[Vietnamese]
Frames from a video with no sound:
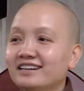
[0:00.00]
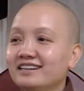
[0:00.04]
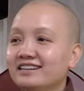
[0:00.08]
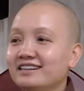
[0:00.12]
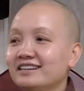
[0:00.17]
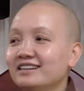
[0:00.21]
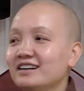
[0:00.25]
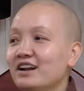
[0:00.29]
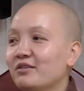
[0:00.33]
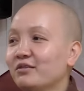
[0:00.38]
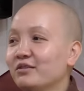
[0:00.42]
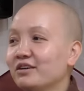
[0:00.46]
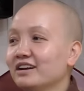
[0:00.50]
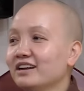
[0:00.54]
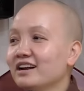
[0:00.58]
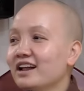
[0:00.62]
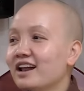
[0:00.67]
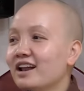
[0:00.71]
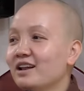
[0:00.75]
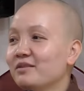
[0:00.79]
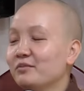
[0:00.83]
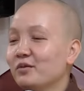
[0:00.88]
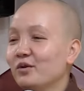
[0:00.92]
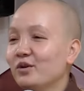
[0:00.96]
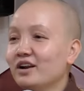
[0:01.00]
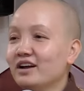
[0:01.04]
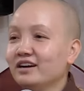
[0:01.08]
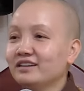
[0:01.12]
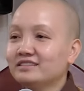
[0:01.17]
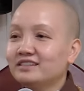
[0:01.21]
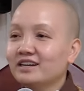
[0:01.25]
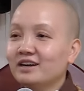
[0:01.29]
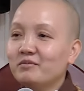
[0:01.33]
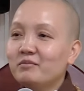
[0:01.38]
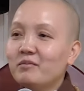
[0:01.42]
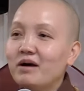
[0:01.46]
Cái cái đọc cái này là mỗi
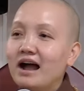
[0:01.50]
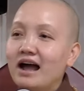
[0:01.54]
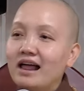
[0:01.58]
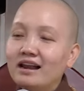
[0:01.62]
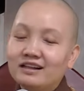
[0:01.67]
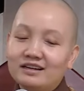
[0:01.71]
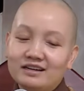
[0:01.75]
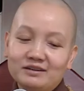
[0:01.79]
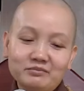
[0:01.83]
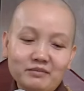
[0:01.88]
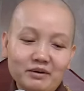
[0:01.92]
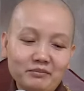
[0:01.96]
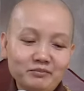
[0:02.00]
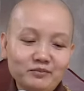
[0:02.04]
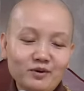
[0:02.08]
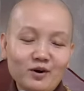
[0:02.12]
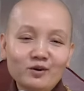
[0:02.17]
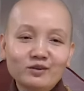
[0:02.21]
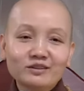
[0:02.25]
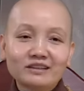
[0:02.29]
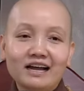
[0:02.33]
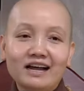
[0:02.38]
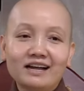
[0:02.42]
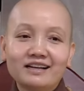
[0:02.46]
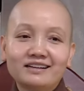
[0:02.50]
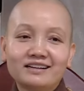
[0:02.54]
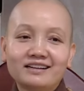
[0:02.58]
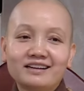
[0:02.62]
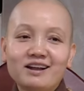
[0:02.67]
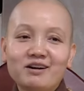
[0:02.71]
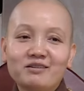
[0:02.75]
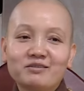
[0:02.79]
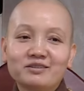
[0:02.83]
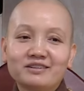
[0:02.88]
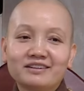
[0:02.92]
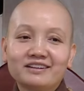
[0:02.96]
lần sợ ma là cái bấm ngón tay vậy
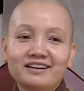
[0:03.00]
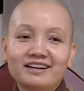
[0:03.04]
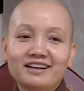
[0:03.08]
đọc